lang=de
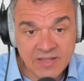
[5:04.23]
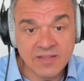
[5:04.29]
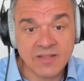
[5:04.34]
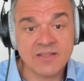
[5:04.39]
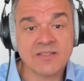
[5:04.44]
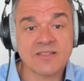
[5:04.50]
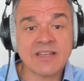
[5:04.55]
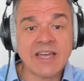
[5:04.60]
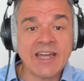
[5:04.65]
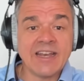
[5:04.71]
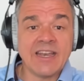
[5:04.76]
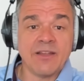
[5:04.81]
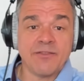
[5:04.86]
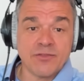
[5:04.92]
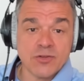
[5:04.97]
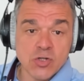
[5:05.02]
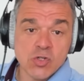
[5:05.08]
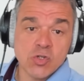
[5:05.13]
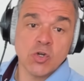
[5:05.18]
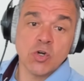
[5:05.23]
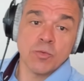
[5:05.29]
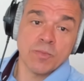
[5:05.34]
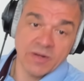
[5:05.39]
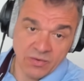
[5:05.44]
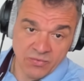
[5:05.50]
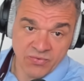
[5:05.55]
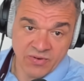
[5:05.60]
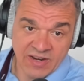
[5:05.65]
dass seine
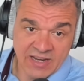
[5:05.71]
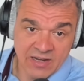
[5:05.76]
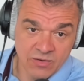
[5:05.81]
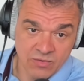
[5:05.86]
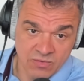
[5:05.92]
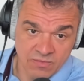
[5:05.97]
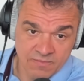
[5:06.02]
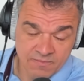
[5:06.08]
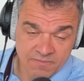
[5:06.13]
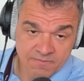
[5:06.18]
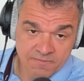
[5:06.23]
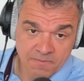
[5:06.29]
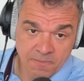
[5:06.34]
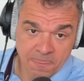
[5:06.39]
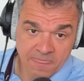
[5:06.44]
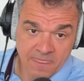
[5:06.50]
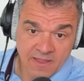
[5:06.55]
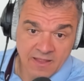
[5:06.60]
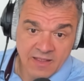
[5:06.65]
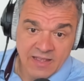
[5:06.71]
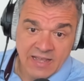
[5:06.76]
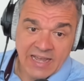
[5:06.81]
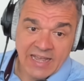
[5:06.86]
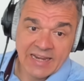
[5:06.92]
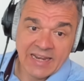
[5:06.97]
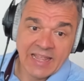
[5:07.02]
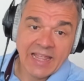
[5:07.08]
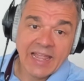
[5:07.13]
verstorbene Frau
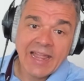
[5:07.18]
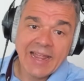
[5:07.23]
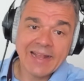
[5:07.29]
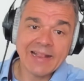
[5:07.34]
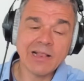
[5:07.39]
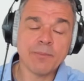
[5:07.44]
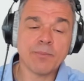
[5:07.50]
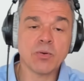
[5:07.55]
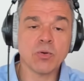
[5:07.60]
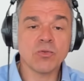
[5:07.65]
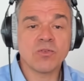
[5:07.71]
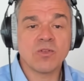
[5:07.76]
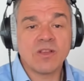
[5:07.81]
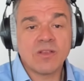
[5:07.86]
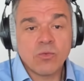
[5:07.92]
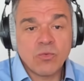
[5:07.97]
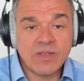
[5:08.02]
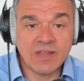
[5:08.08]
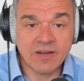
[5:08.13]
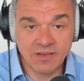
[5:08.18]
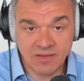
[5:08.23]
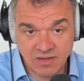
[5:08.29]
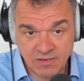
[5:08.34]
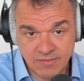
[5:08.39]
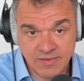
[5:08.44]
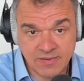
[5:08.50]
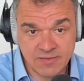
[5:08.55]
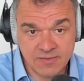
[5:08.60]
eine
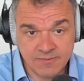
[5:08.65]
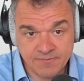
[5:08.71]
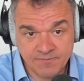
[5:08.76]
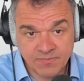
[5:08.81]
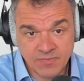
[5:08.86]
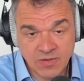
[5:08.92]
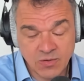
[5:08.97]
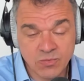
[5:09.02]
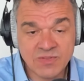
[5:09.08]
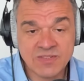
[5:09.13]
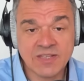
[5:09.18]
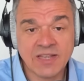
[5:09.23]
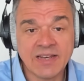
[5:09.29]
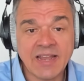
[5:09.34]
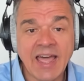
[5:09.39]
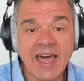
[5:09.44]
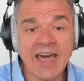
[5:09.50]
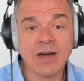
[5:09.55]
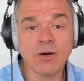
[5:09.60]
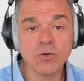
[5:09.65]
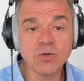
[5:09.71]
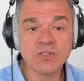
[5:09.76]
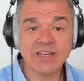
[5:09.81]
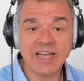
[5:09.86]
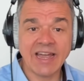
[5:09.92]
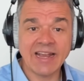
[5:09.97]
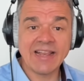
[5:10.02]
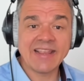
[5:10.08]
Edelprostituierte war und sein
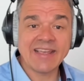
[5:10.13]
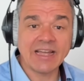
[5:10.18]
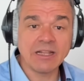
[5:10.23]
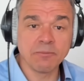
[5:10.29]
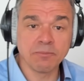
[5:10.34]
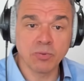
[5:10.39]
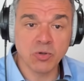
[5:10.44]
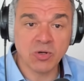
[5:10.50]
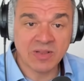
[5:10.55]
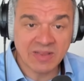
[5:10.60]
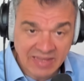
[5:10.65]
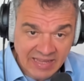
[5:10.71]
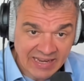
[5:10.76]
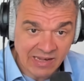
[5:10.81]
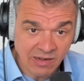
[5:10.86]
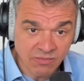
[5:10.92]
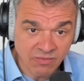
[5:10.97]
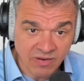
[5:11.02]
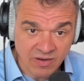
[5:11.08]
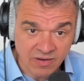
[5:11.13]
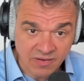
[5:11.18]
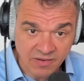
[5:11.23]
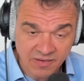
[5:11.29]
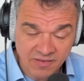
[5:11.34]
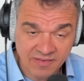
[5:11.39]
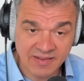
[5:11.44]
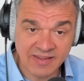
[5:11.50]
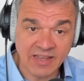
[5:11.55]
Haus eigentlich ein Bordell war.
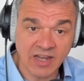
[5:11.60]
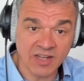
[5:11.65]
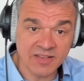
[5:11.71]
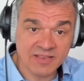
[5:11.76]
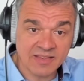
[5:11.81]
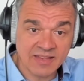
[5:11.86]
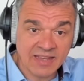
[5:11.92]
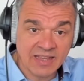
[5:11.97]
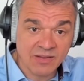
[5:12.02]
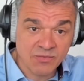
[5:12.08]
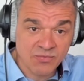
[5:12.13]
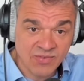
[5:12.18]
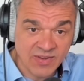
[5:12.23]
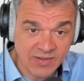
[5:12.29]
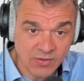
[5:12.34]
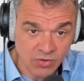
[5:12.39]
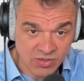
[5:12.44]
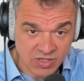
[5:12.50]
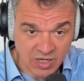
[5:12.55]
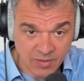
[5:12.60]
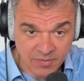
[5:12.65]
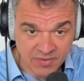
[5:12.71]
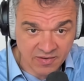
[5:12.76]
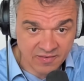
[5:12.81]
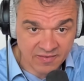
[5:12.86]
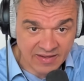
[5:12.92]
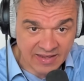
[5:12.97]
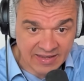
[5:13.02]
Sie hatte
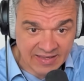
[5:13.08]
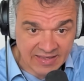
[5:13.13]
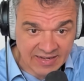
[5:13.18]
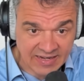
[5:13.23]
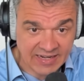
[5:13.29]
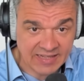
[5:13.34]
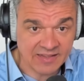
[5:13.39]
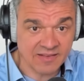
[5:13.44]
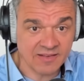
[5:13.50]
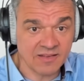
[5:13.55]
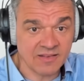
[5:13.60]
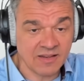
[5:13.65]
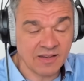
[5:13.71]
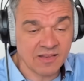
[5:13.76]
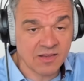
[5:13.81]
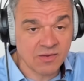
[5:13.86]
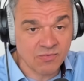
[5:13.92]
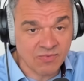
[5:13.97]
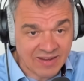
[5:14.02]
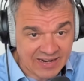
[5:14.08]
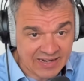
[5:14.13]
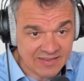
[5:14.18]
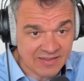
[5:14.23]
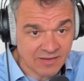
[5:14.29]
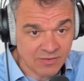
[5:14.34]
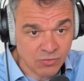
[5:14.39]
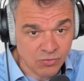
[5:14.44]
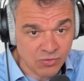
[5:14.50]
Videokameras eingerichtet, hat eine
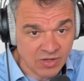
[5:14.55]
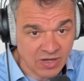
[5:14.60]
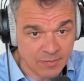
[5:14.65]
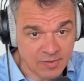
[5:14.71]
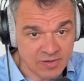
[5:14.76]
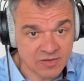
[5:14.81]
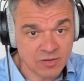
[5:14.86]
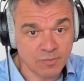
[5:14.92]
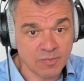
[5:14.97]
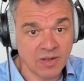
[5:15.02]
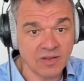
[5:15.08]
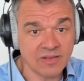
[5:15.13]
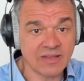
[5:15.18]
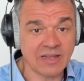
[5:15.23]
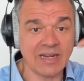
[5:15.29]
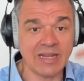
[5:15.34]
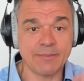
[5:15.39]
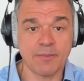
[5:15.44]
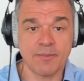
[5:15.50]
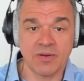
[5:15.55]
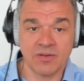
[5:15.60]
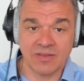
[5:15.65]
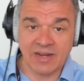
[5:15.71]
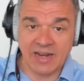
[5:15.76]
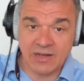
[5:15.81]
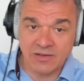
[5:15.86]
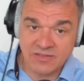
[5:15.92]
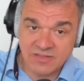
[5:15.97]
zweite Tür gemacht. Sobald der liebe Mann
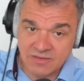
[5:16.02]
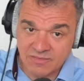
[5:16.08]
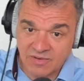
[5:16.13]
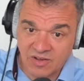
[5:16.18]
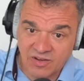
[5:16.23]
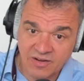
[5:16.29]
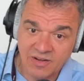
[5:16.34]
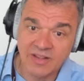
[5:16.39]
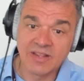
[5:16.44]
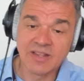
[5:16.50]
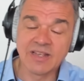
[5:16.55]
draußen war,